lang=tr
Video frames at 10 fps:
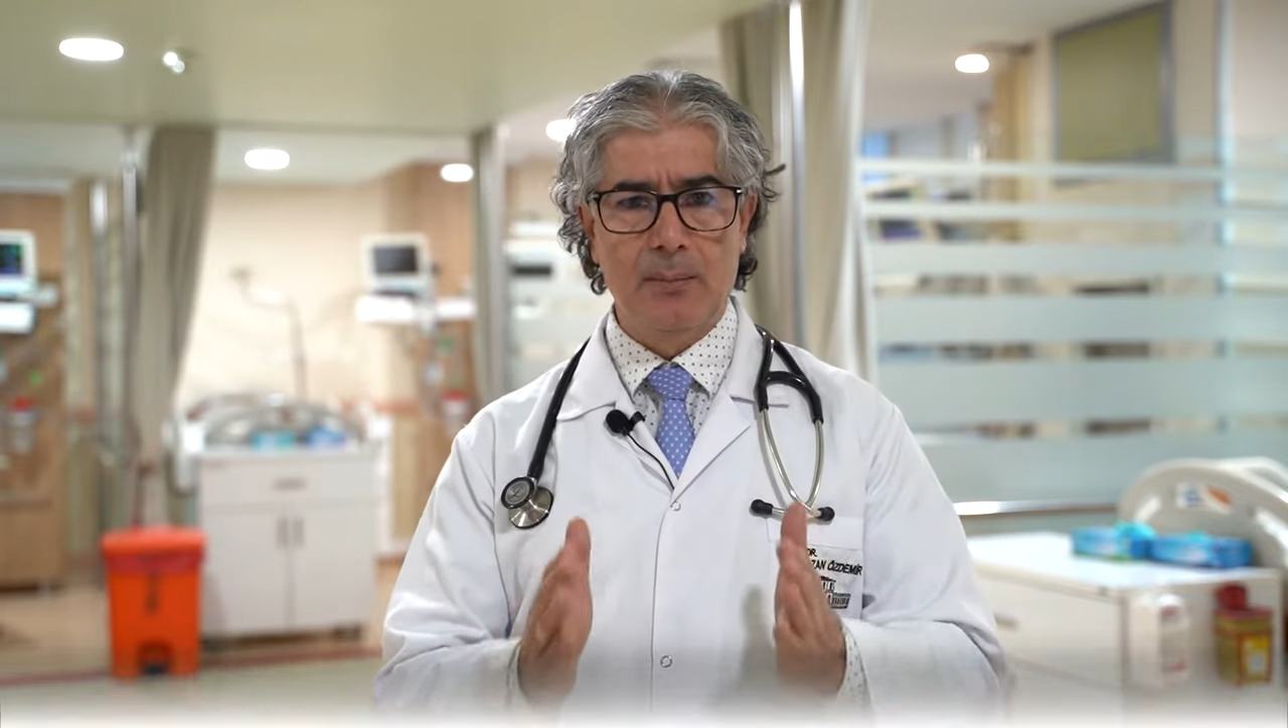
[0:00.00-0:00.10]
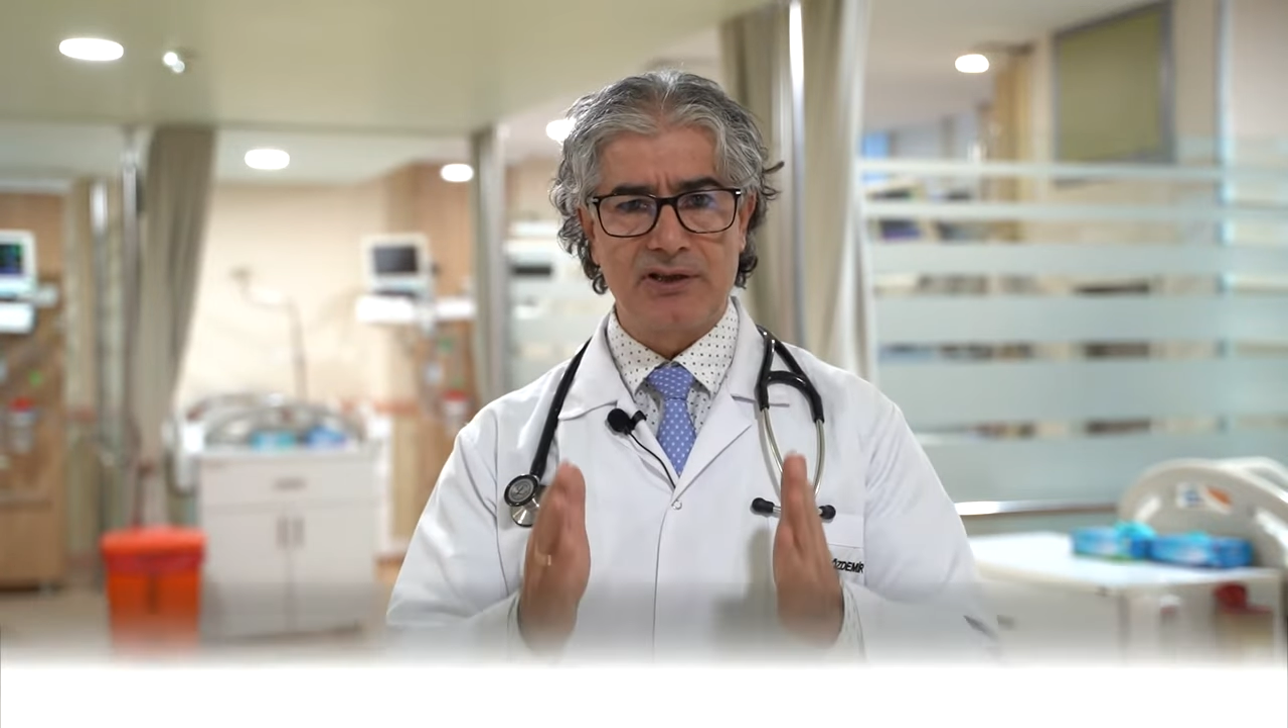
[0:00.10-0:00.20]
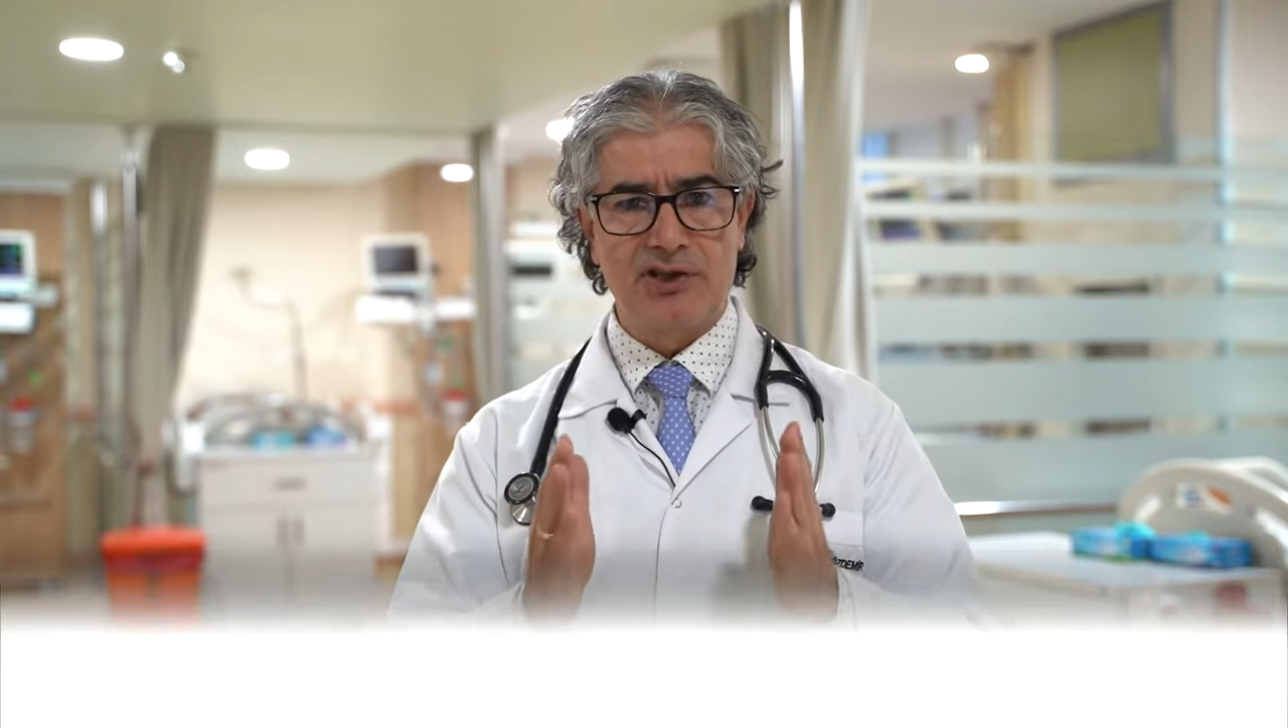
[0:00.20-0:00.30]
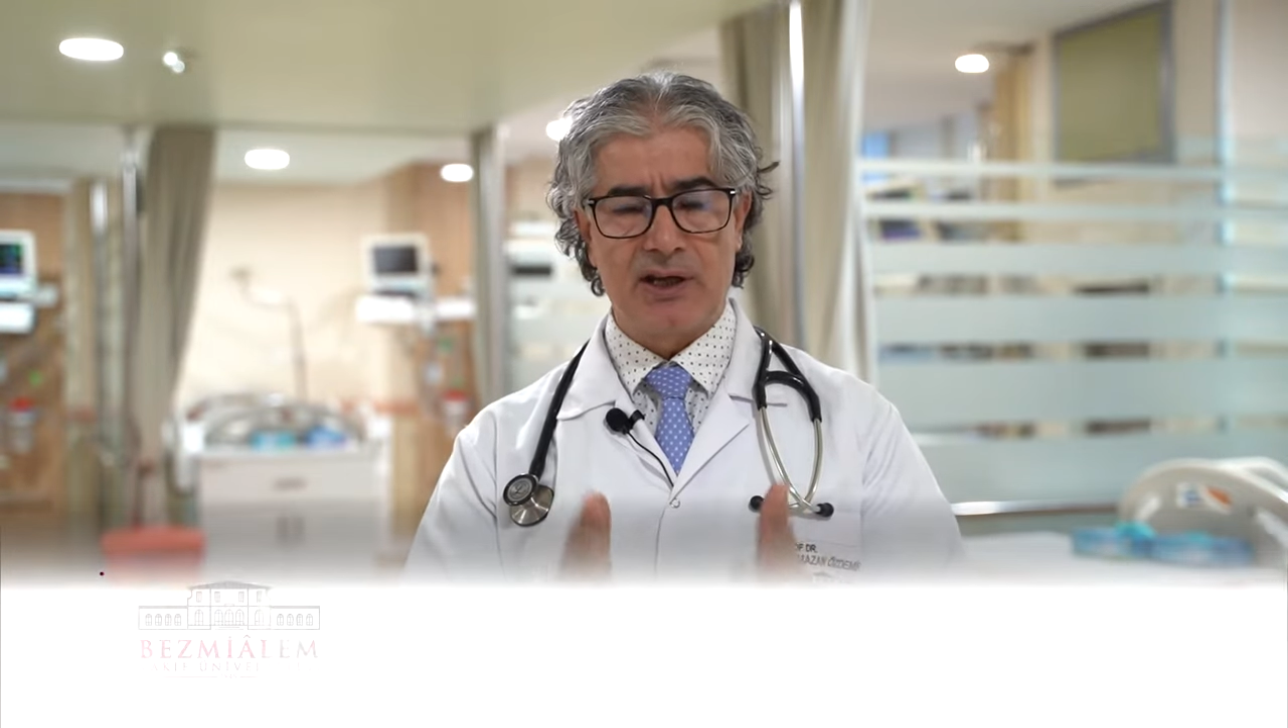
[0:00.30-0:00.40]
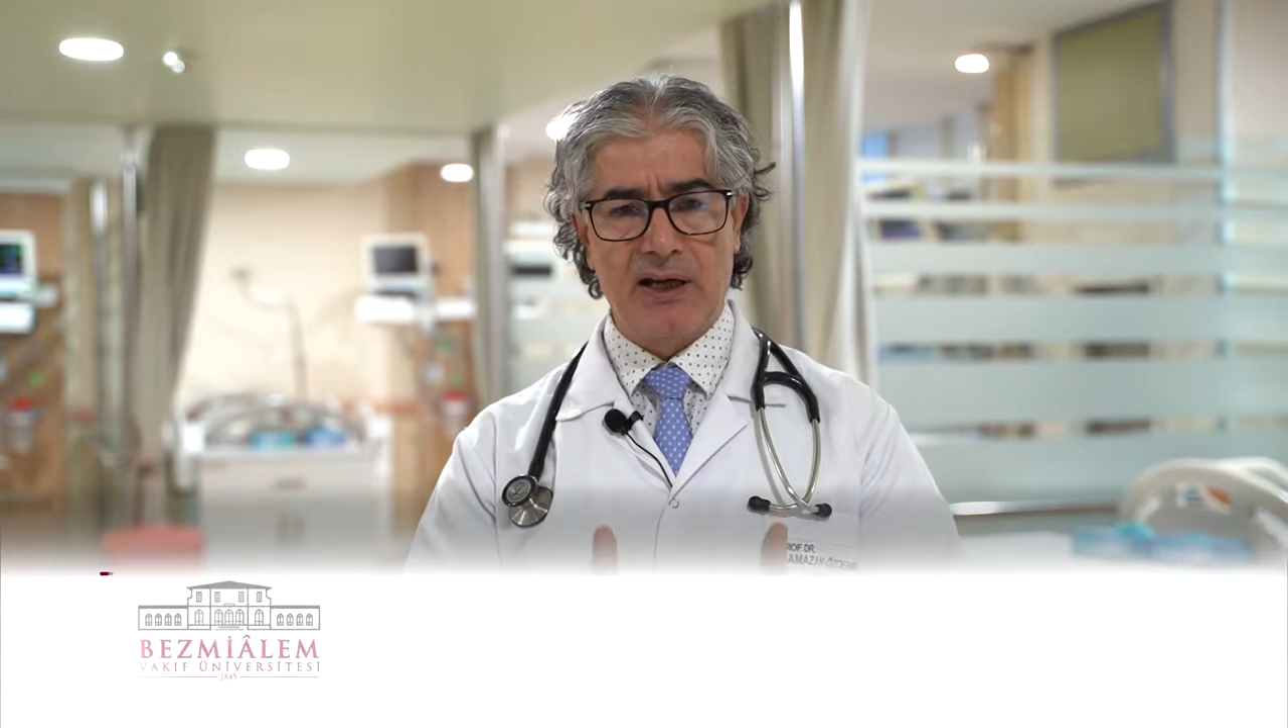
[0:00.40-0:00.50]

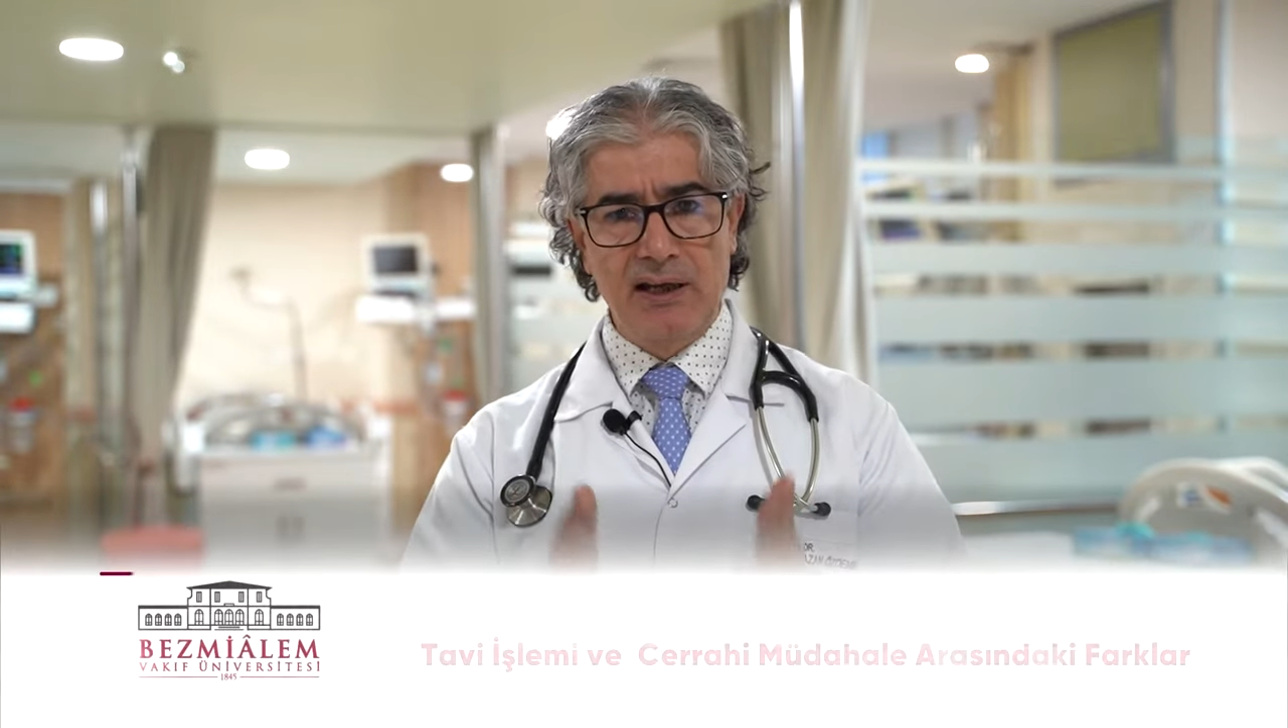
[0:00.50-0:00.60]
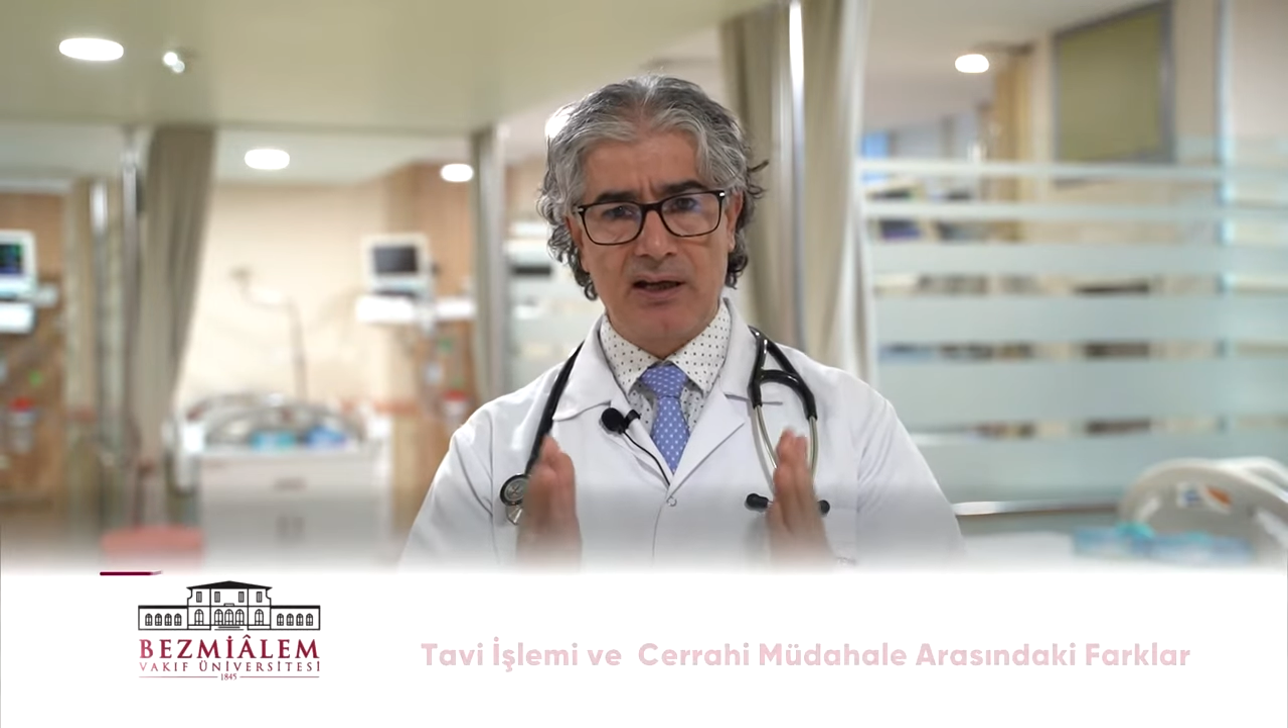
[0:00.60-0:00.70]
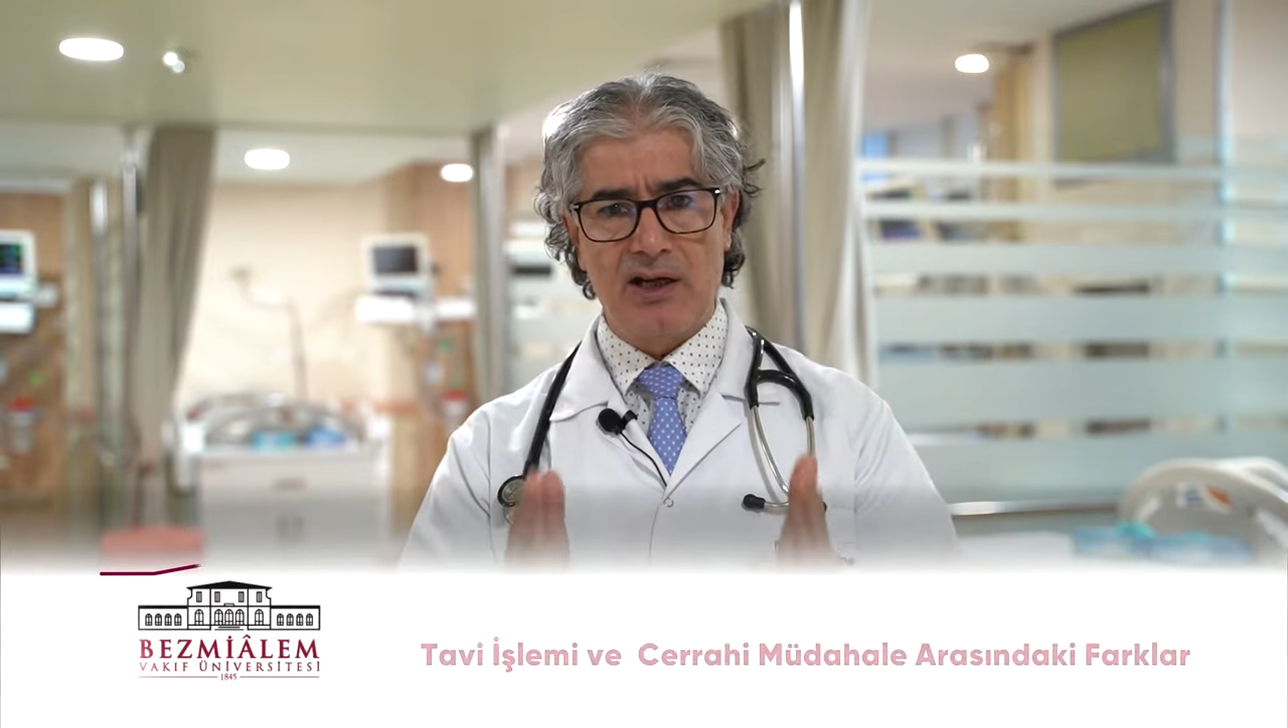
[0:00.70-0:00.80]
ama cerrahiyle